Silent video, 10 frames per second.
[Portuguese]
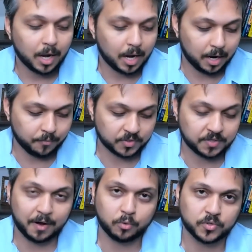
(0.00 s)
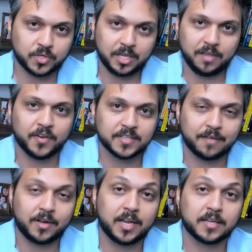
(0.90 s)
uh, você vai conseguir
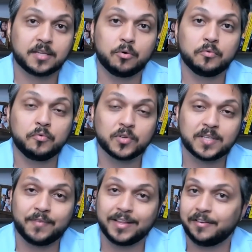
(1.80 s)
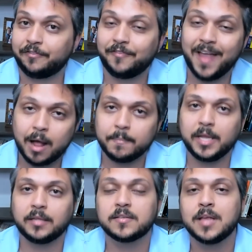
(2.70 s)
fazer a avaliação e você vai ter
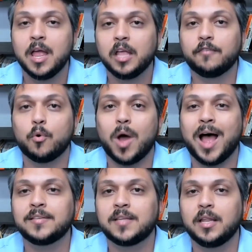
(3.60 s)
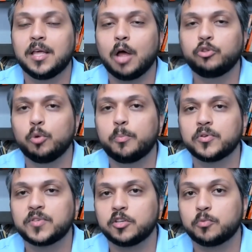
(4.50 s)
ferramentas que vão acelerar o teu
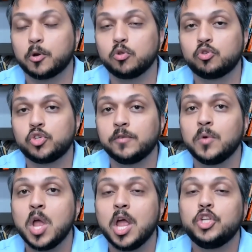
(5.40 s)
processo produtivo,